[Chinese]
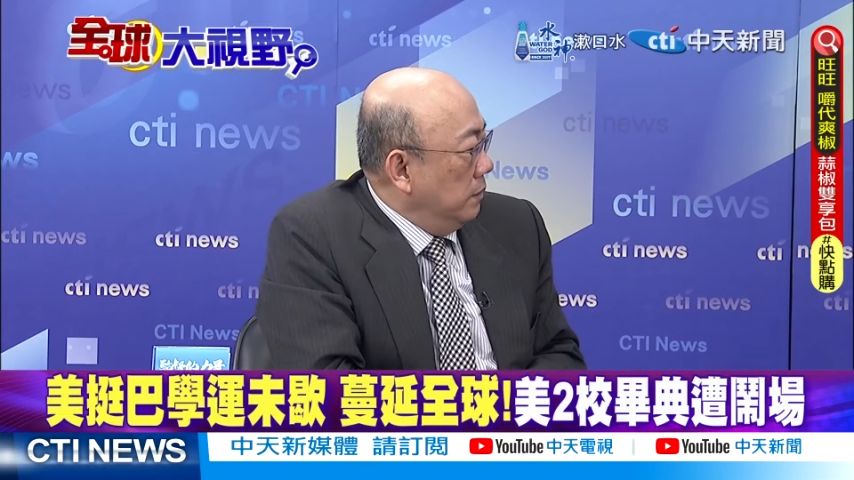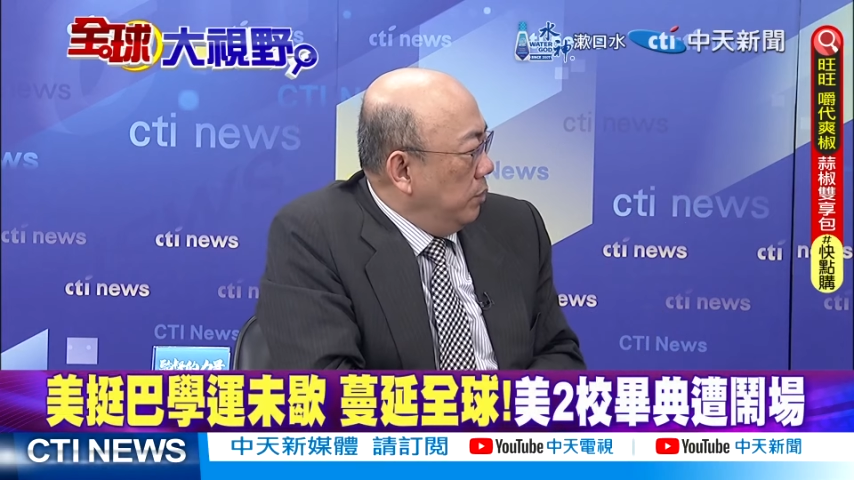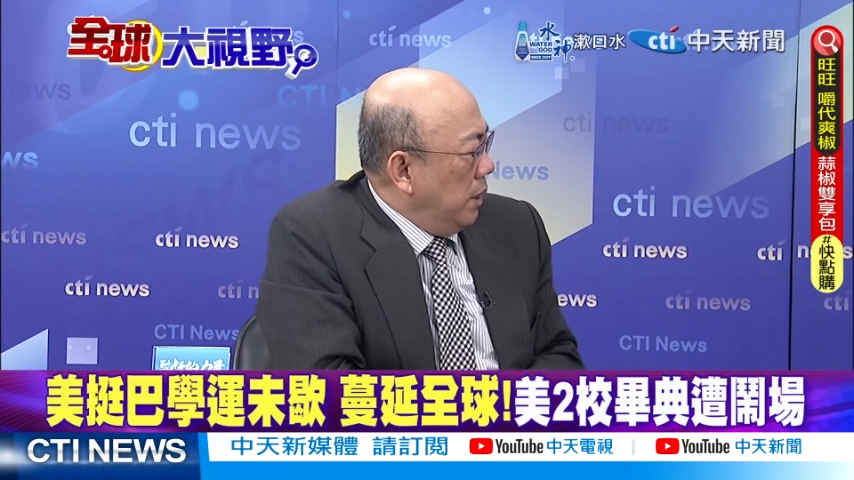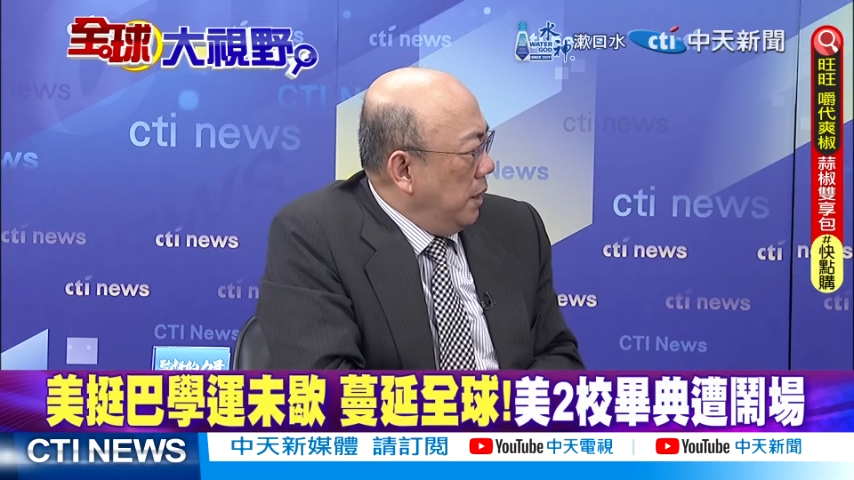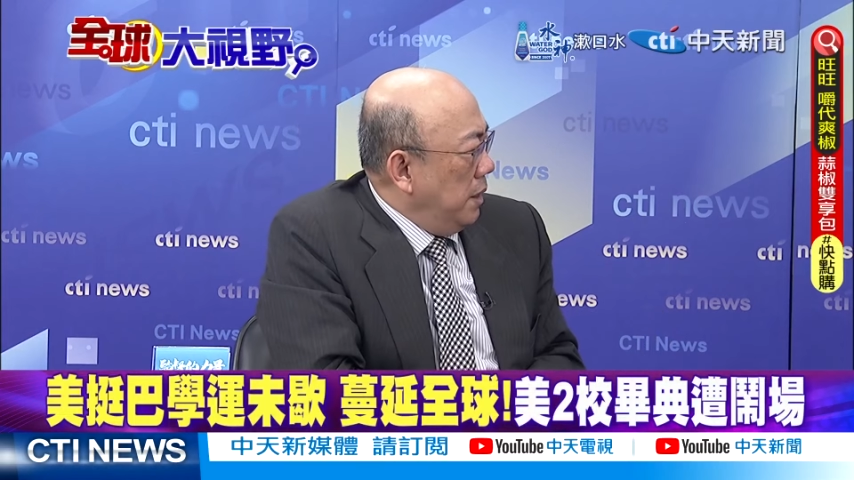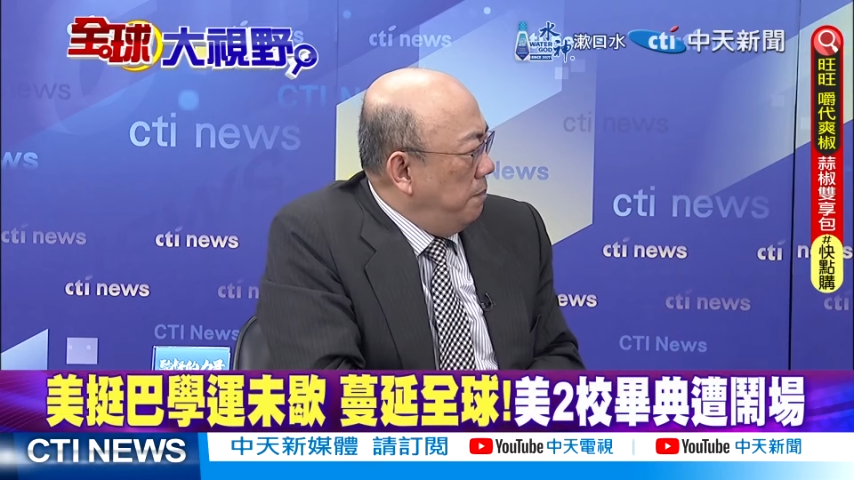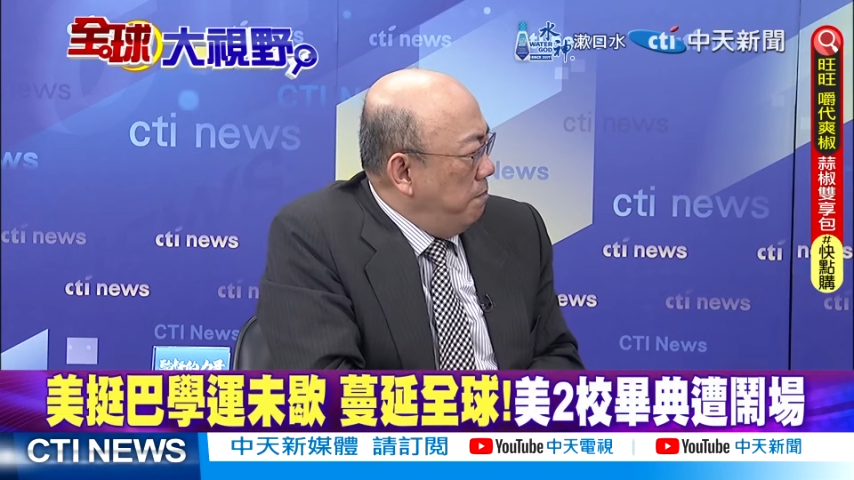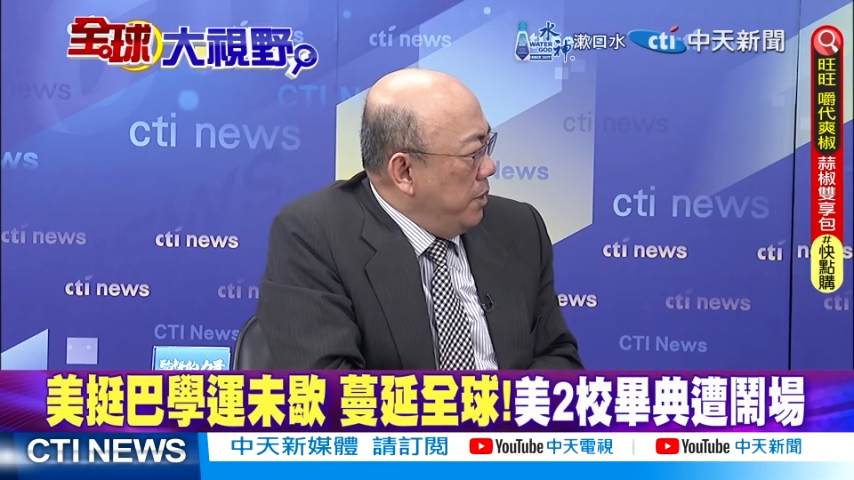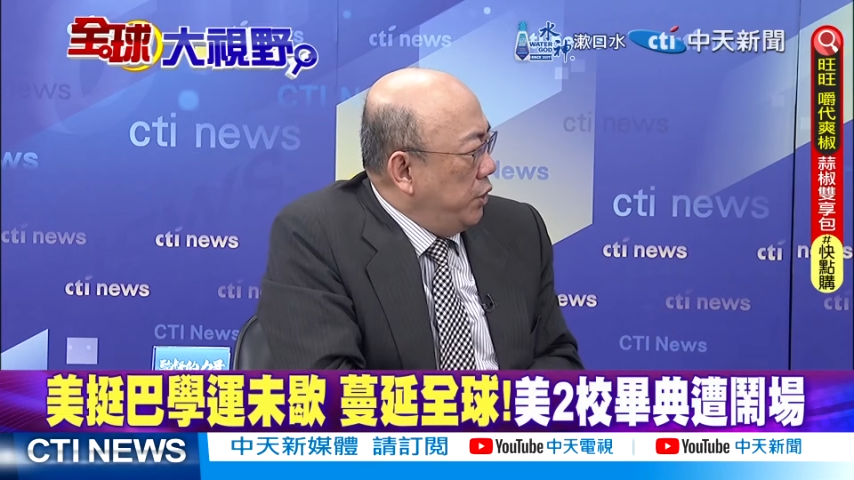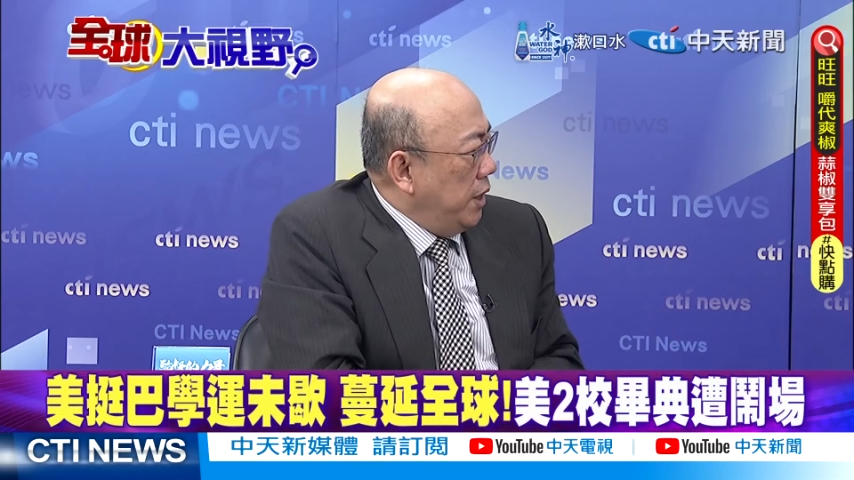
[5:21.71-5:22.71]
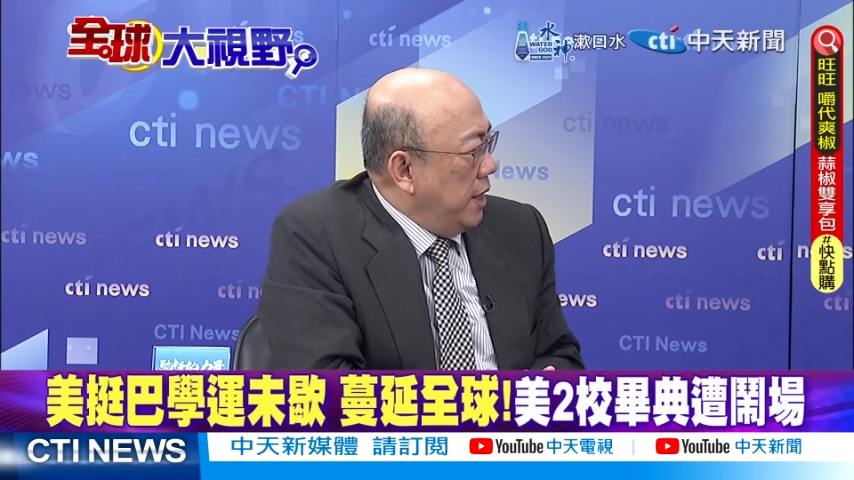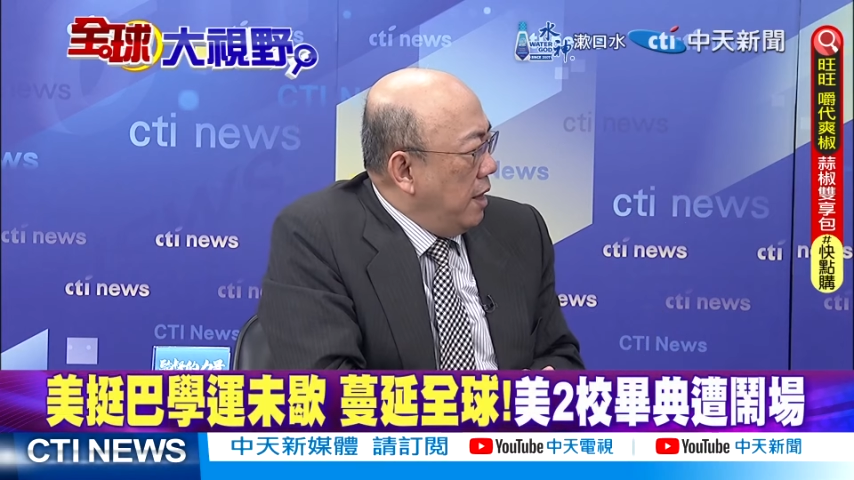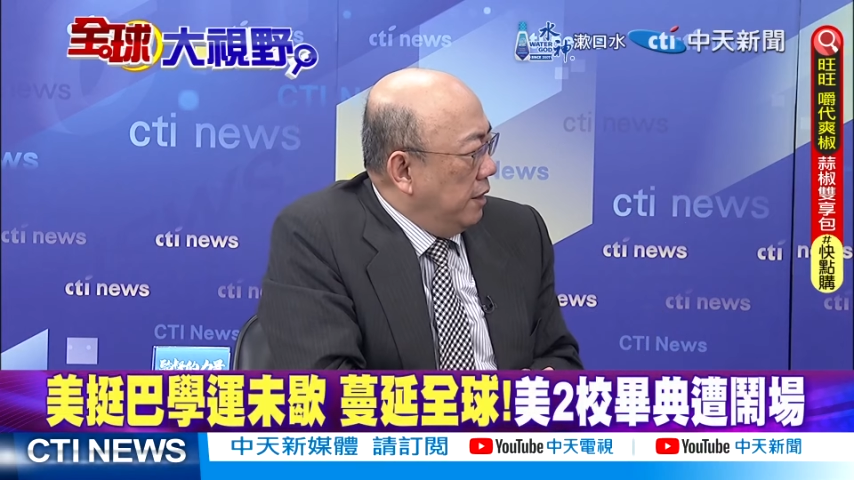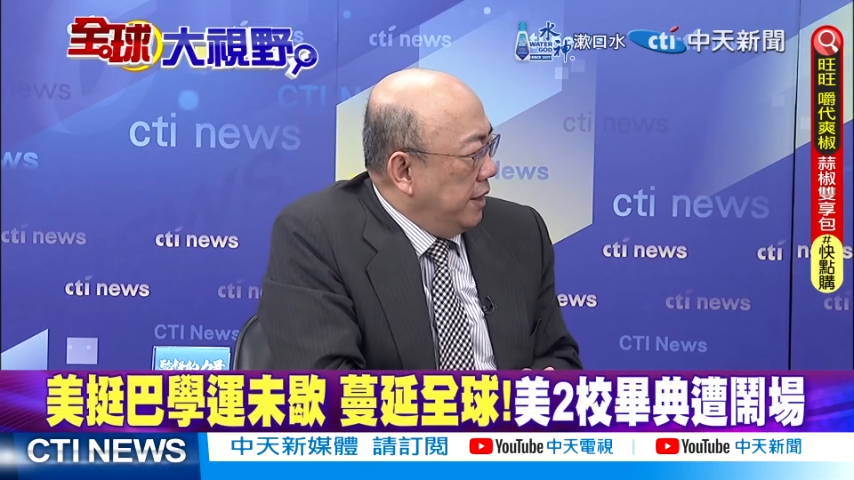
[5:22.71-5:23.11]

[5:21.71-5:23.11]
不过密西根好